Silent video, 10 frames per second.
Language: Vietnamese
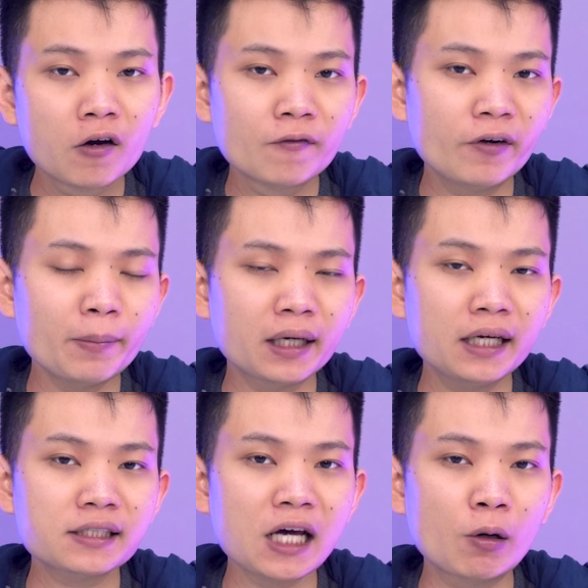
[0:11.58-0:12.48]
Vậy các bạn
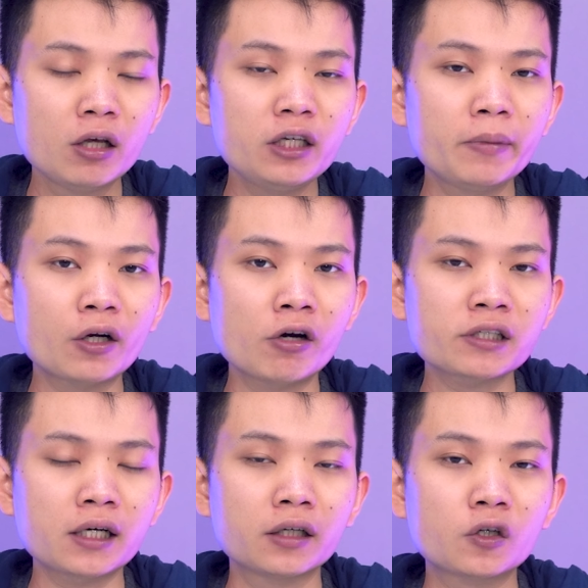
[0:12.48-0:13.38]
nghĩ sao nếu như mình nói
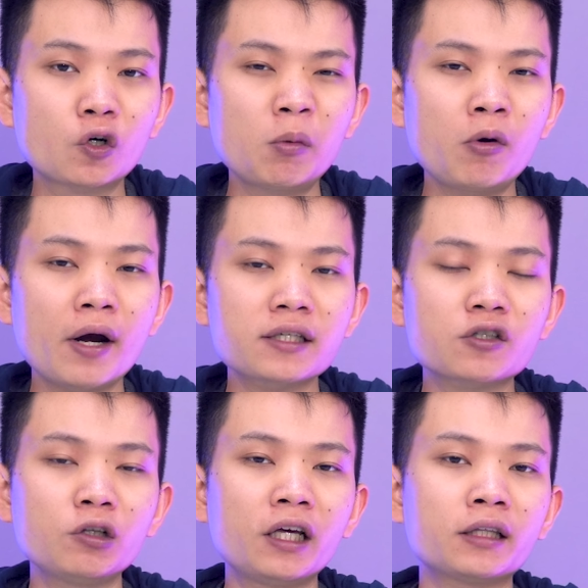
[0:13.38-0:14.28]
rằng Chrome ô ét
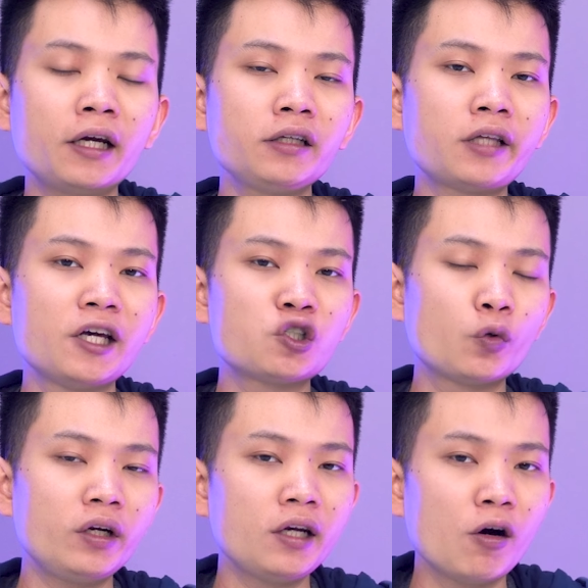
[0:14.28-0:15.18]
có thể thay thế cho
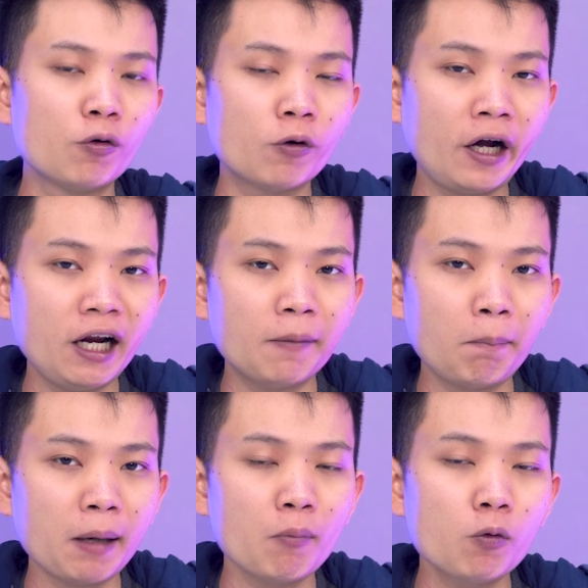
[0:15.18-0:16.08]
Windows hay là
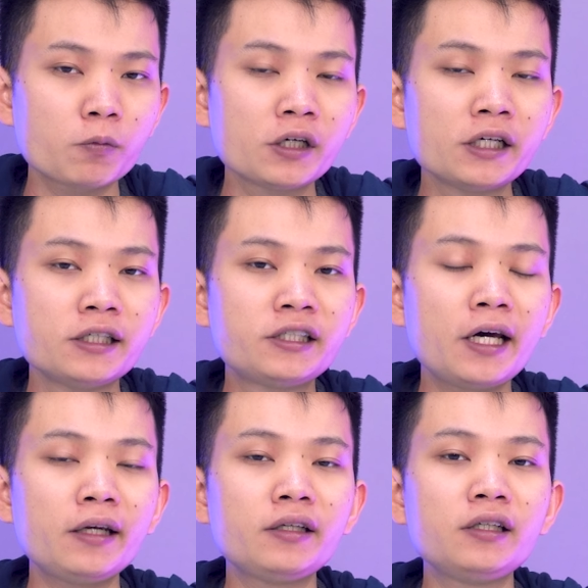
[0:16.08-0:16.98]
MacBook
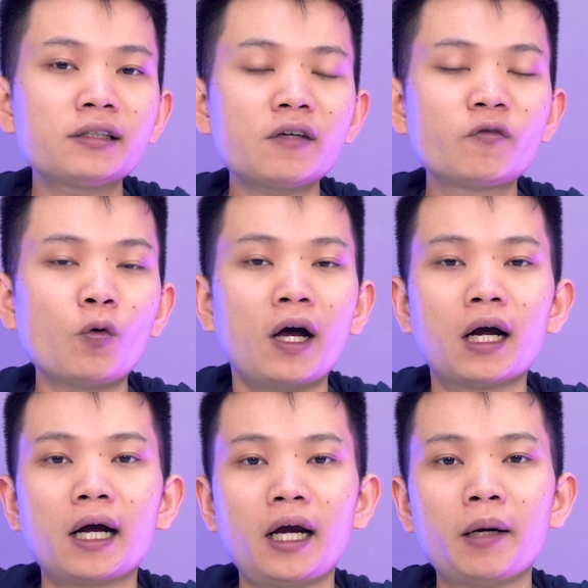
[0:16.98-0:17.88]
trên những tác vụ
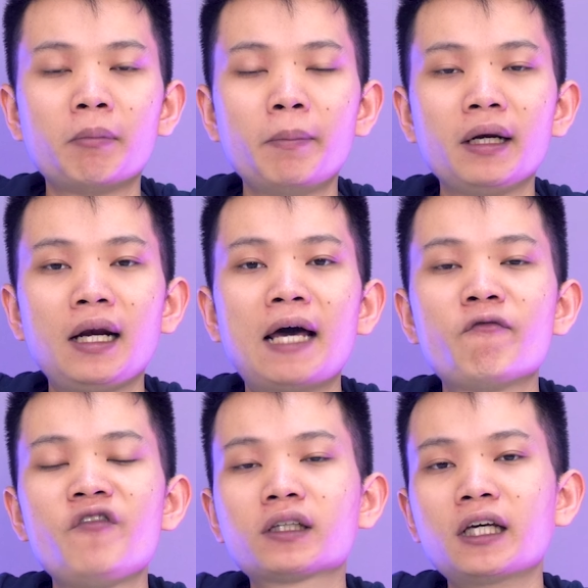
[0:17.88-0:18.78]
hàng ngày mà mình làm
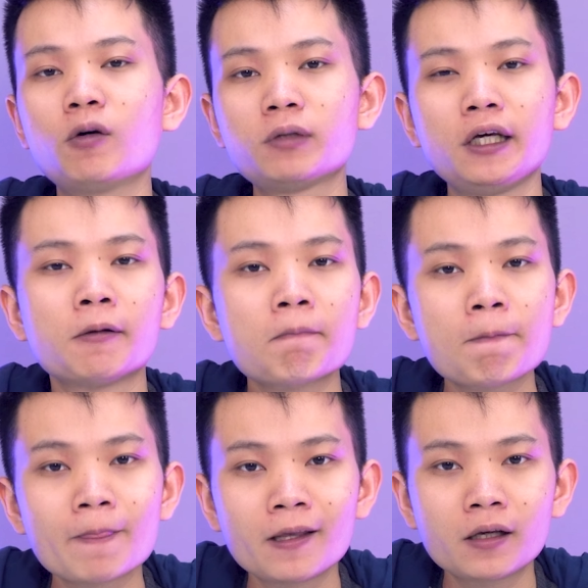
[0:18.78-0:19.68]
việc tại công ty?
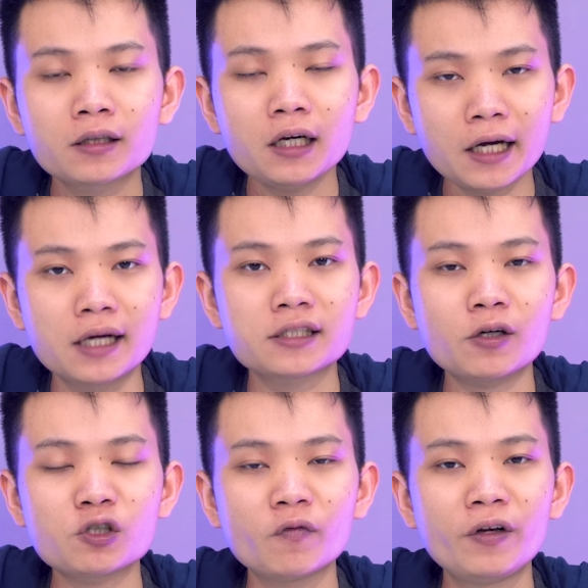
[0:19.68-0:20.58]
Tất cả sẽ
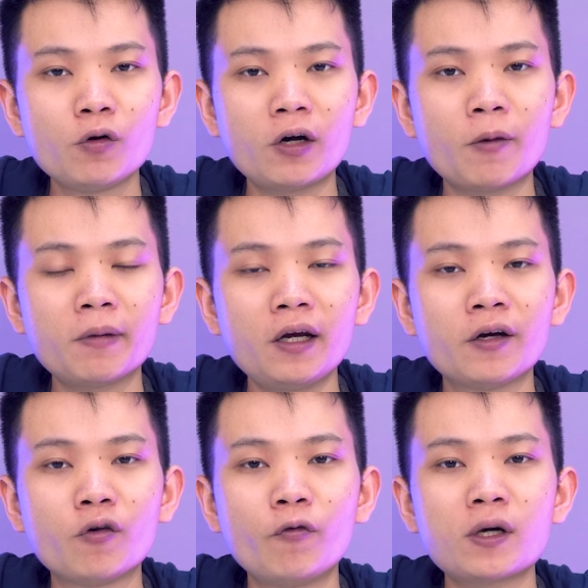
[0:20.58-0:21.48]
có trong video ngày hôm nay
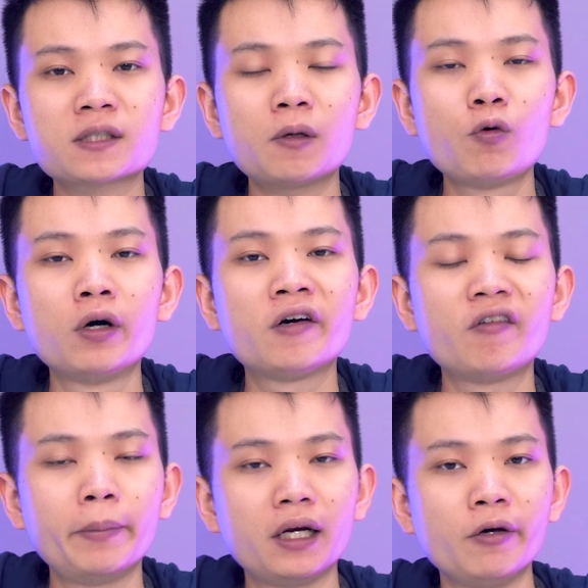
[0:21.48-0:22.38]
của Vũ Smart Bua
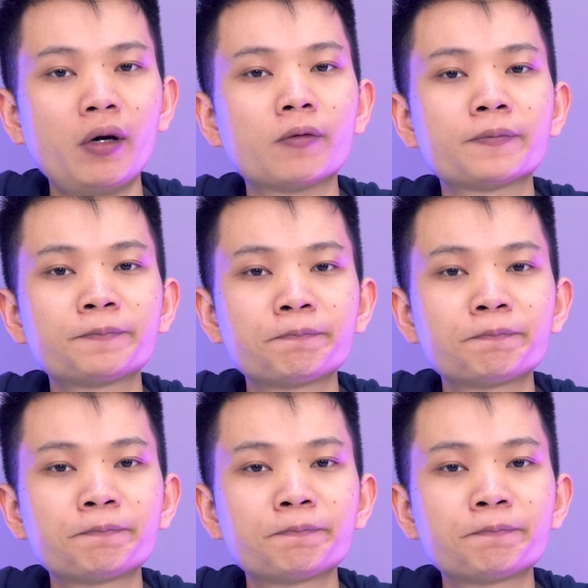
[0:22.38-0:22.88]
và mình là Hiếu Học.